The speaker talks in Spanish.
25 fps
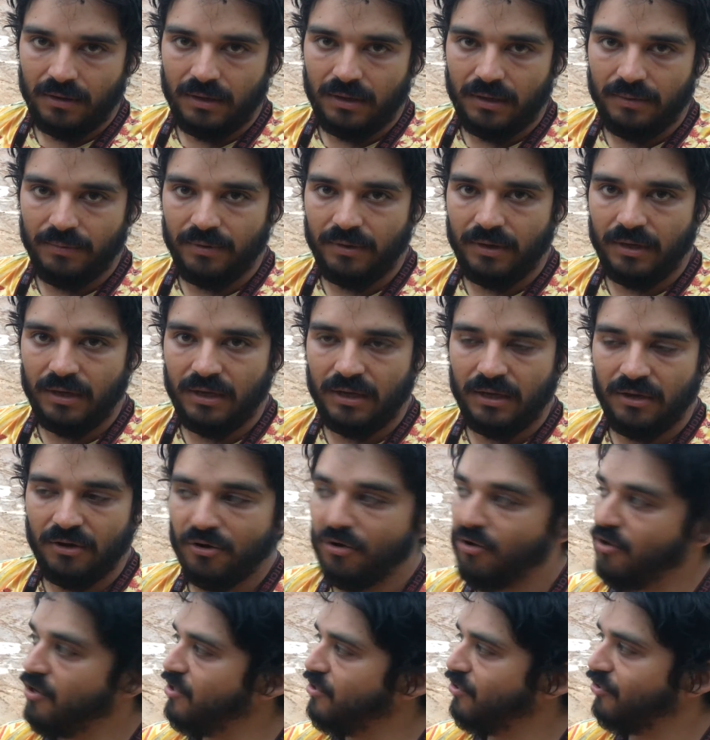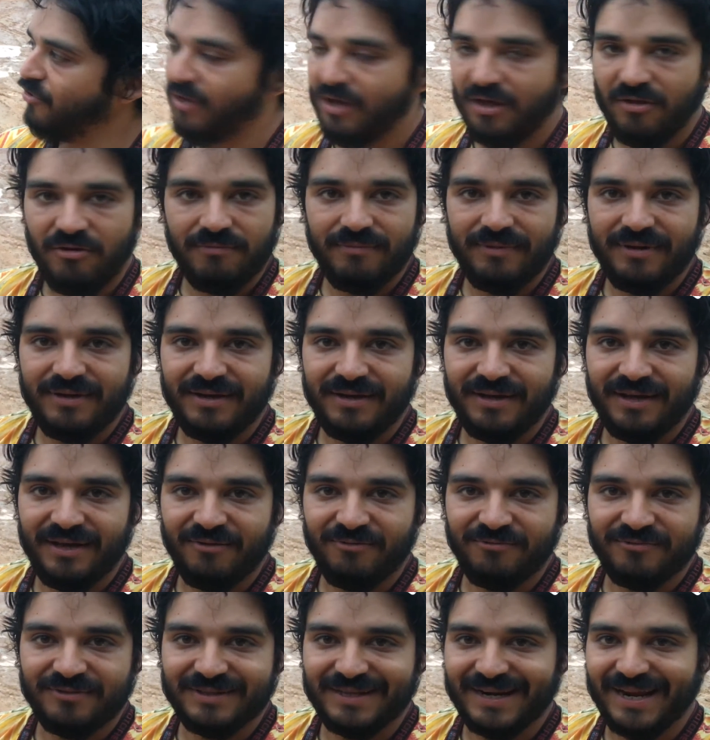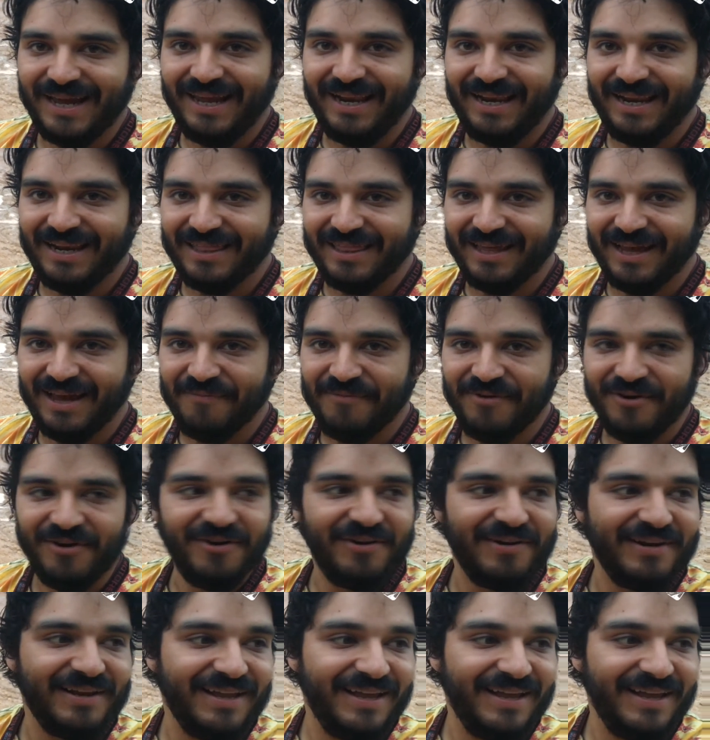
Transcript: Y hoy nos toca dormir en un tráiler de camión.